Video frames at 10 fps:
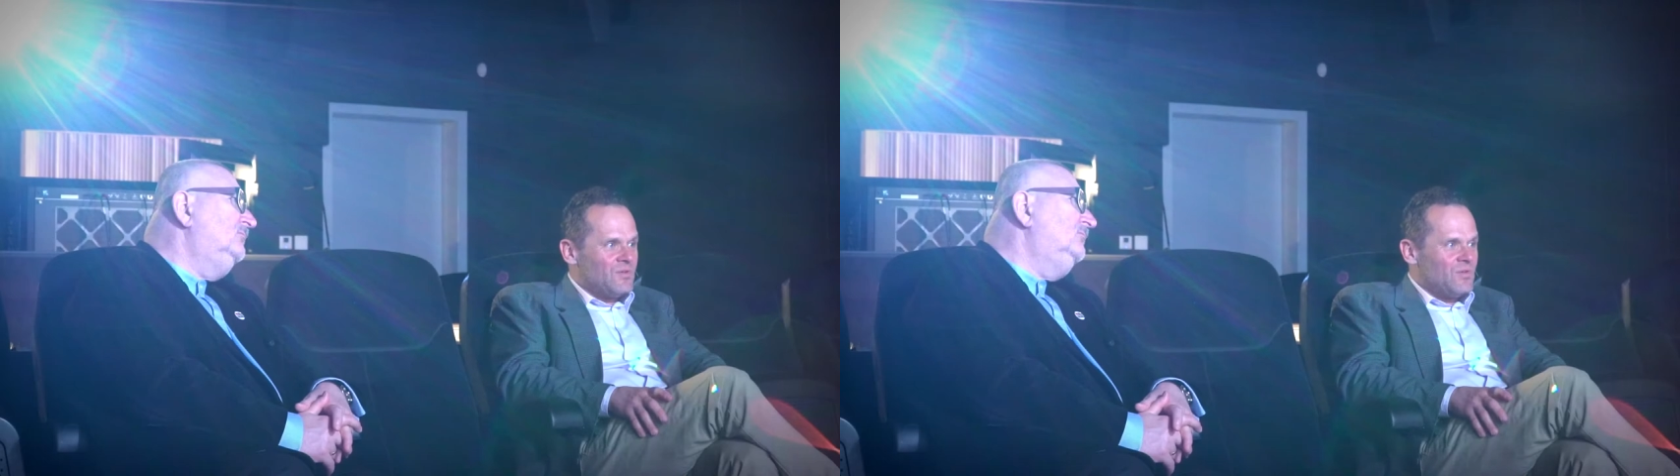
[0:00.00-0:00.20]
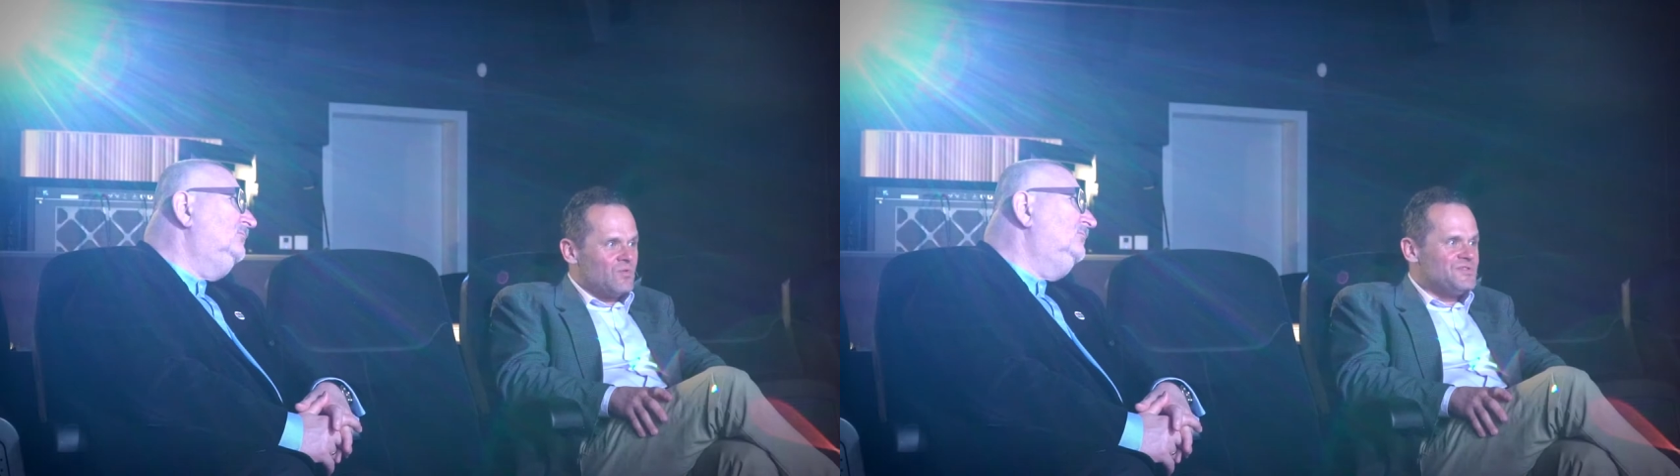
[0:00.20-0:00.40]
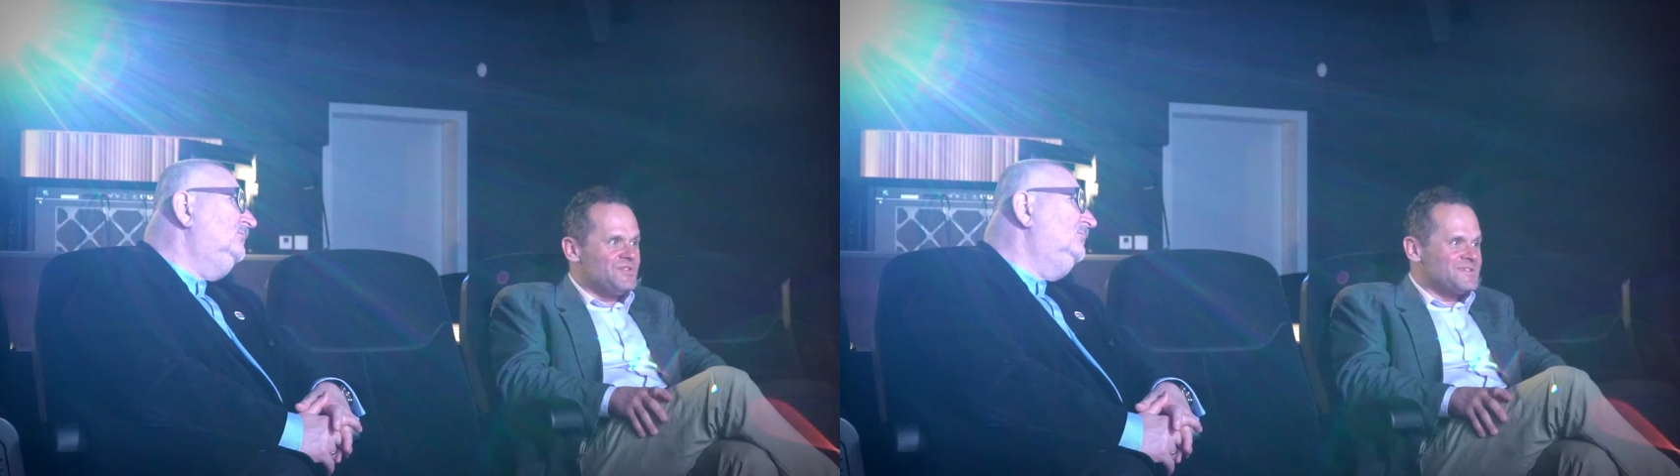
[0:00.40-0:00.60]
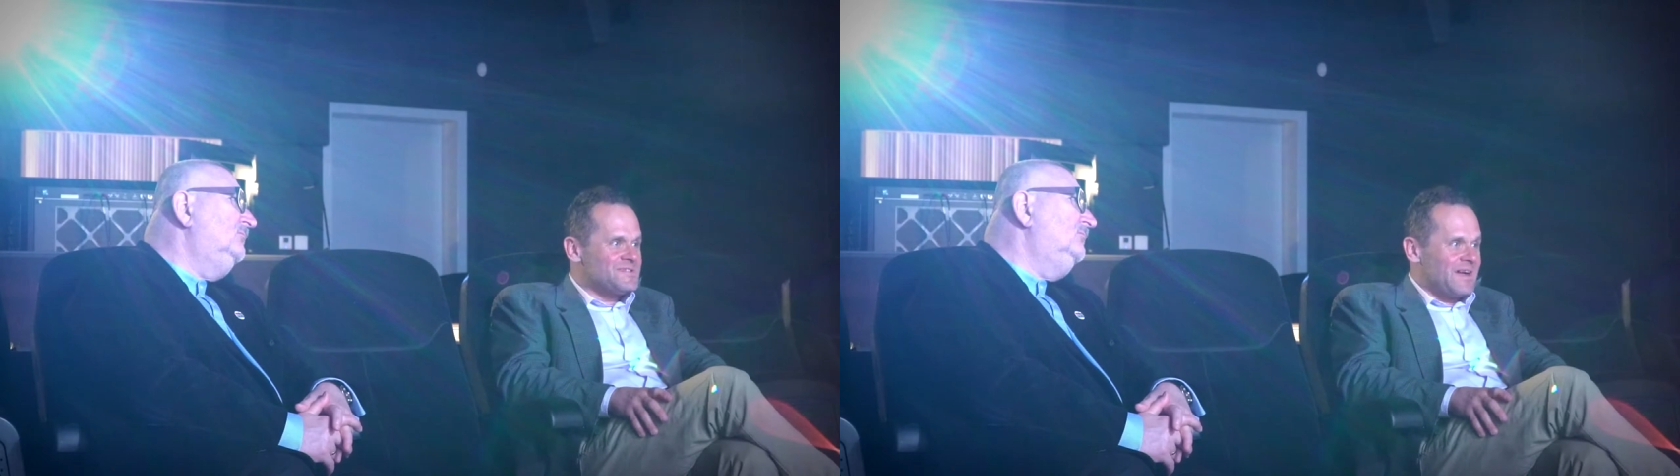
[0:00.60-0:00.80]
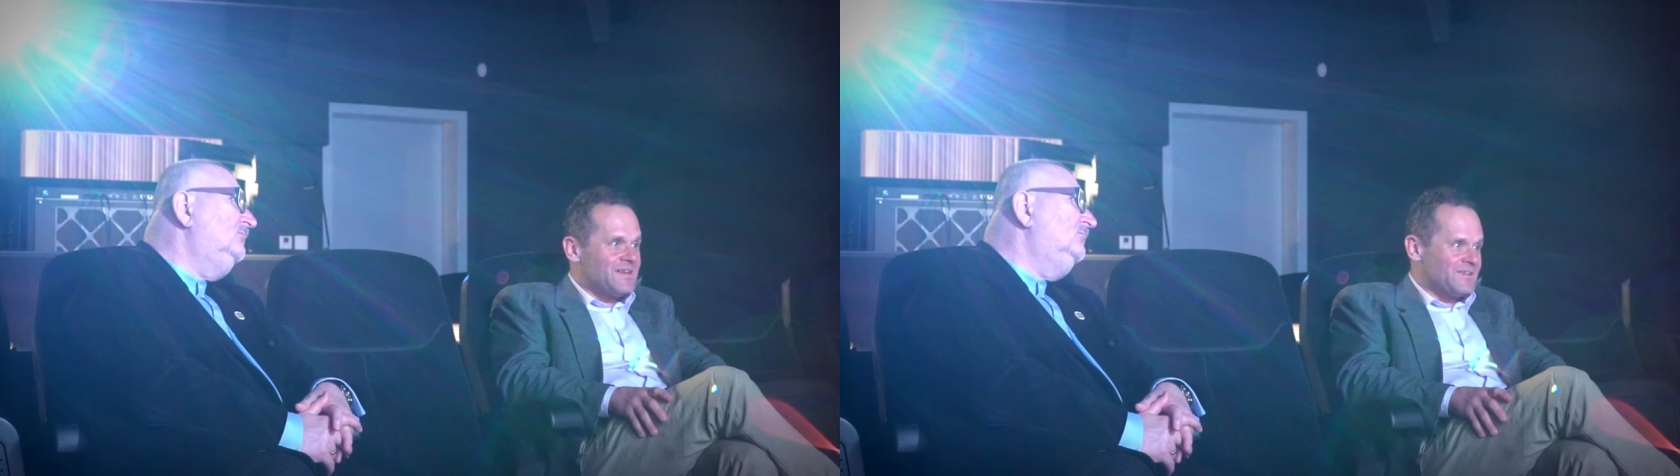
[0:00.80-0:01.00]
ludzi
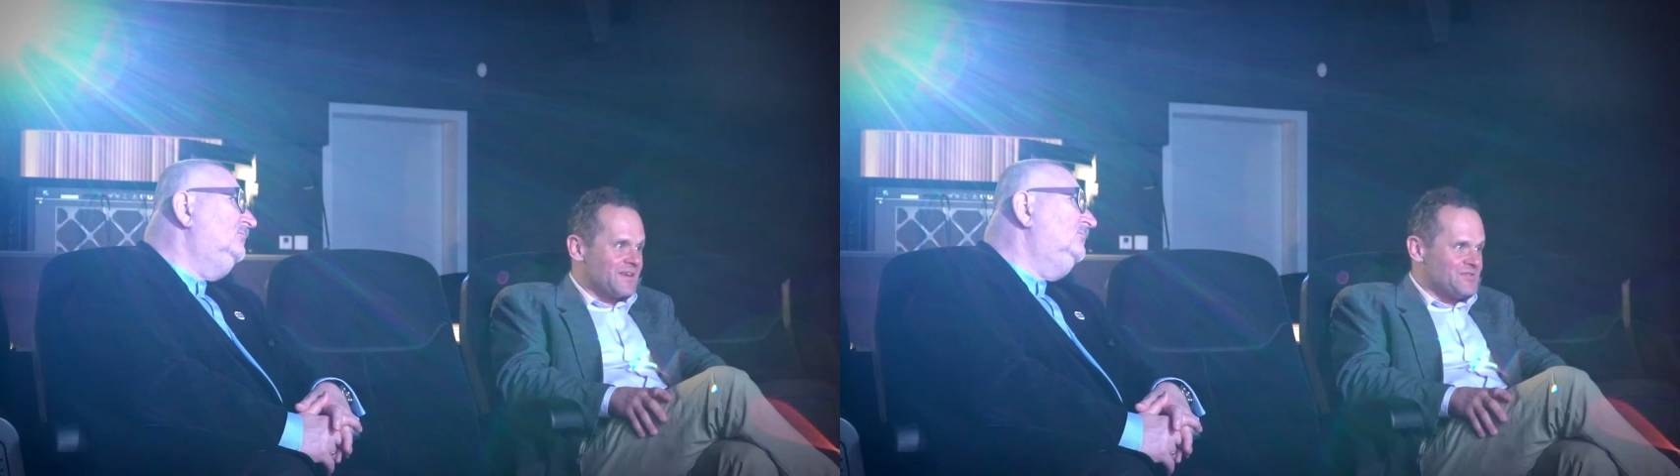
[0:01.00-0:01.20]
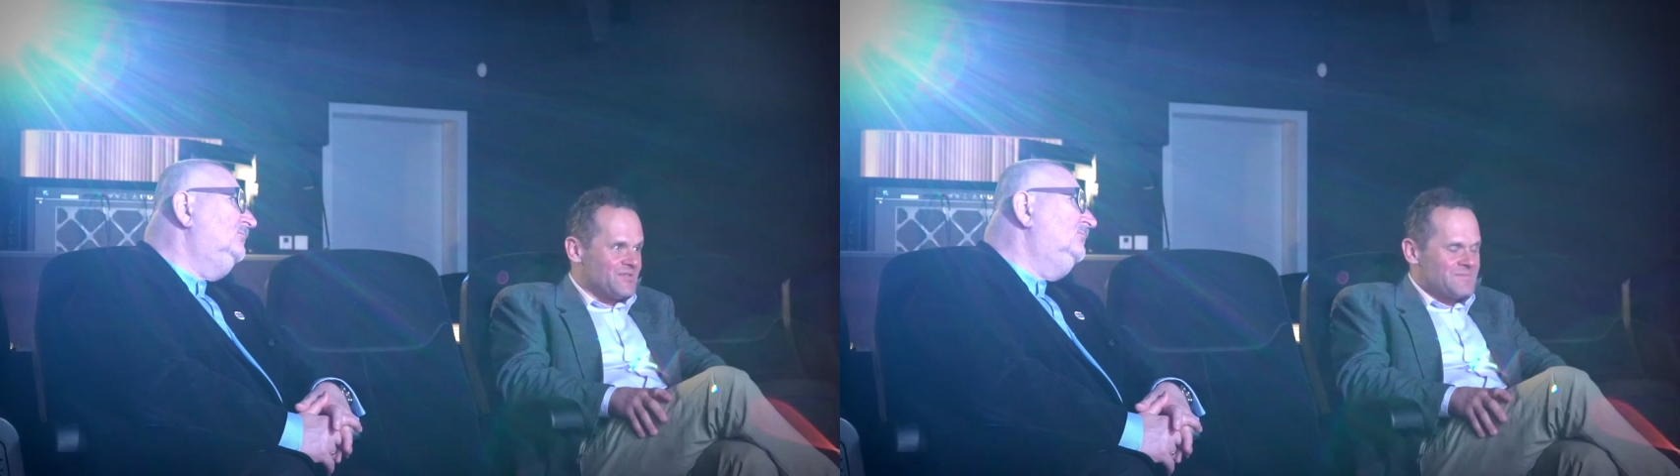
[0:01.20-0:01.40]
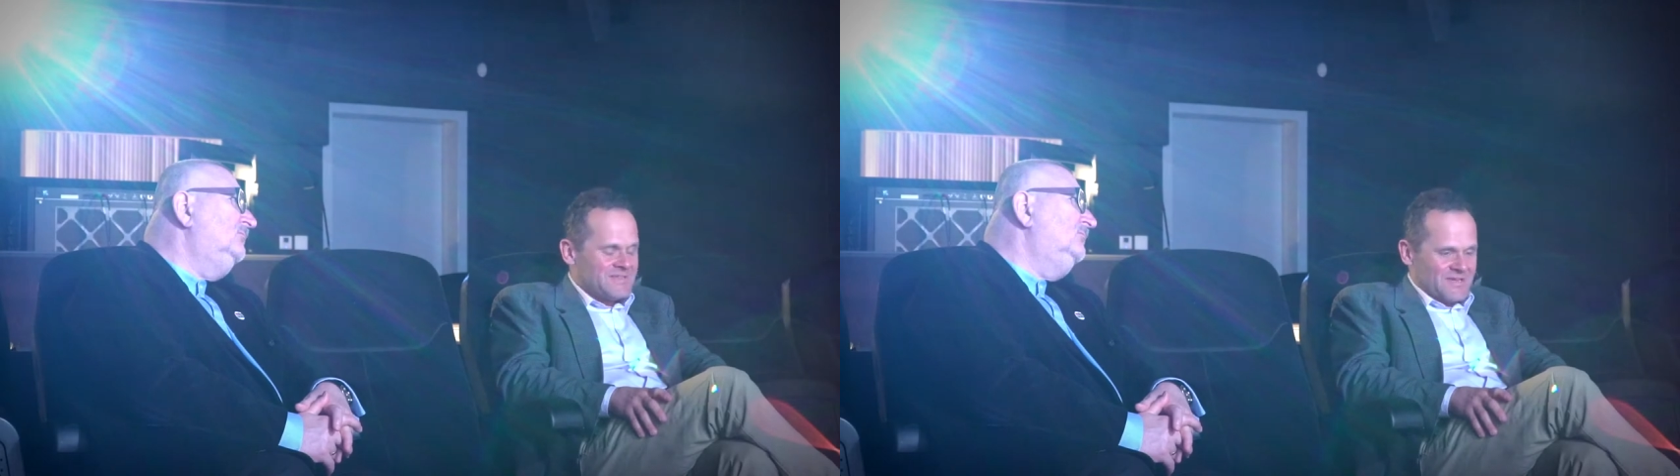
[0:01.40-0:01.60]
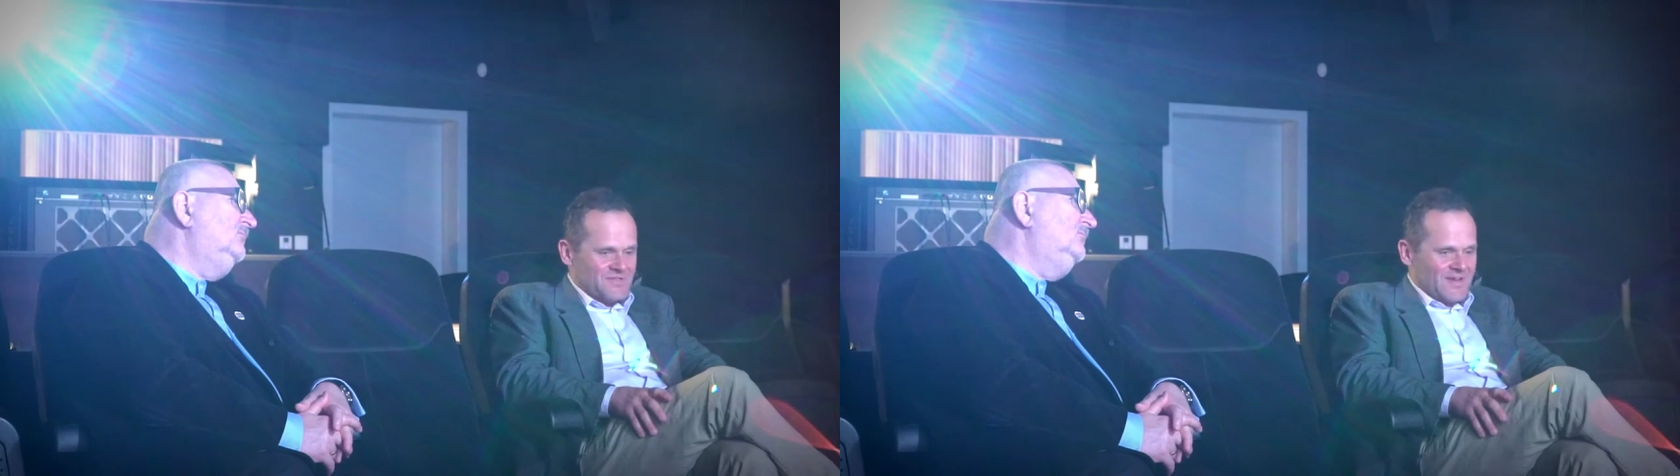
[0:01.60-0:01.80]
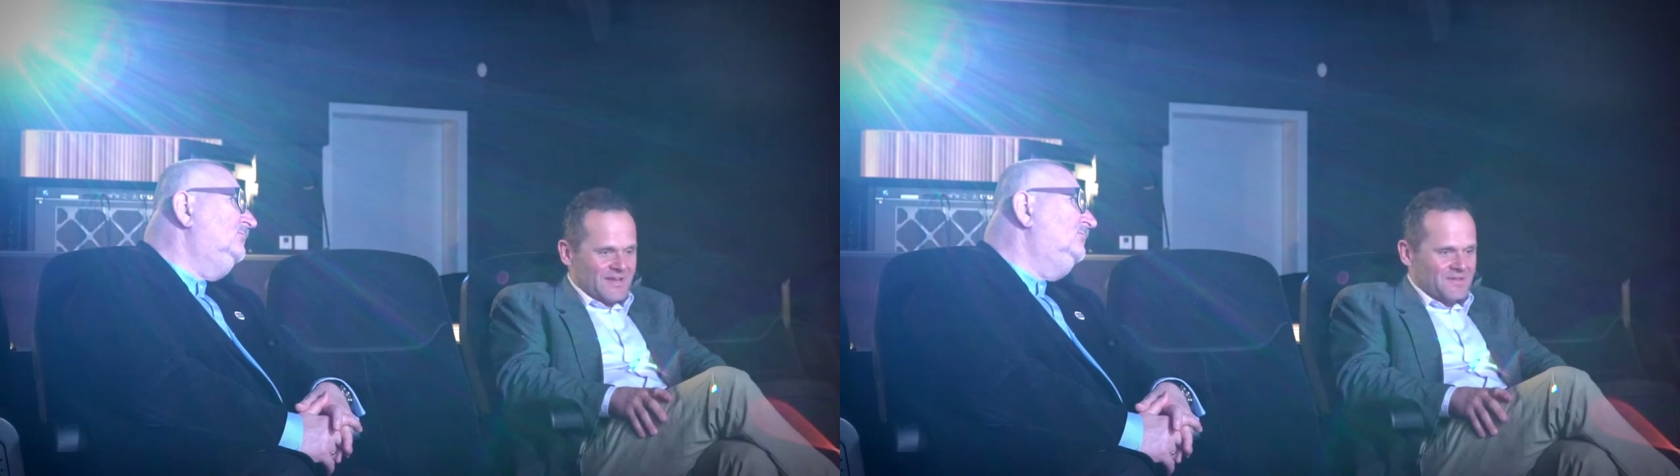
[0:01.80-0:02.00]
zdania, traciłem całe
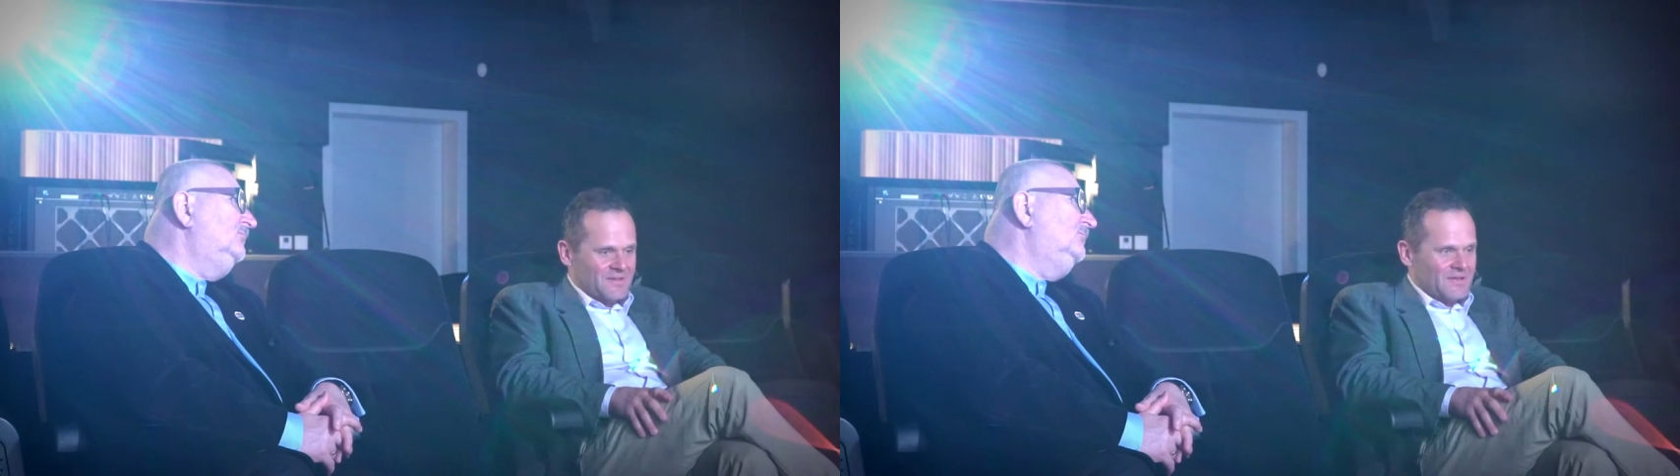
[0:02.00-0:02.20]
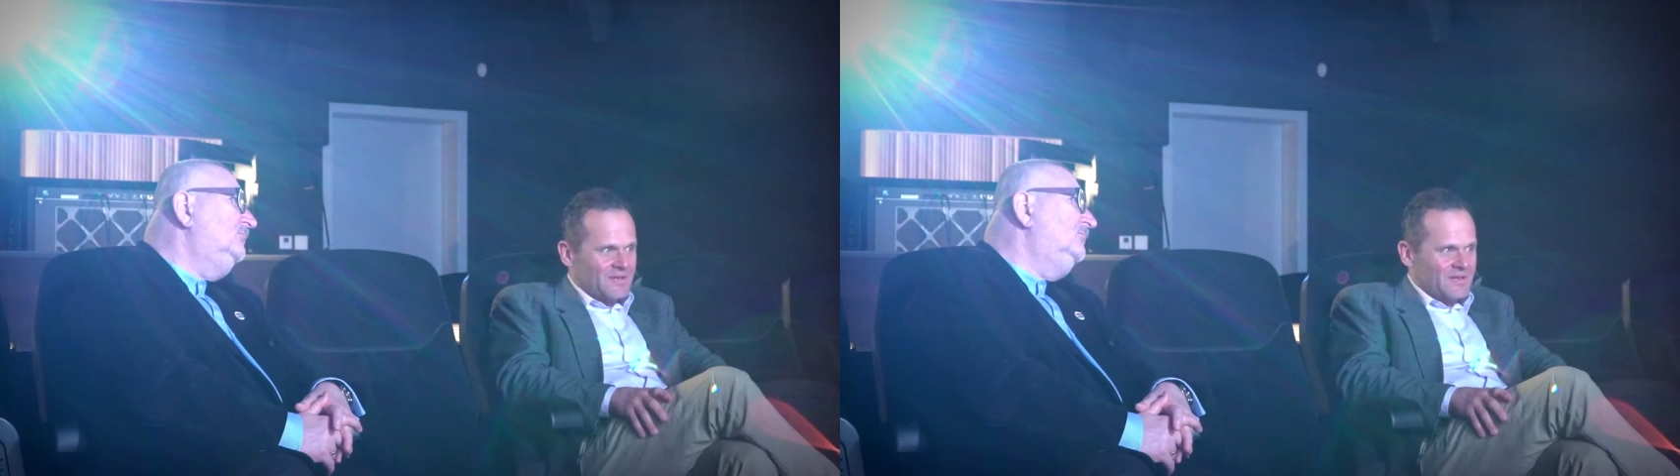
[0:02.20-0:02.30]
światy.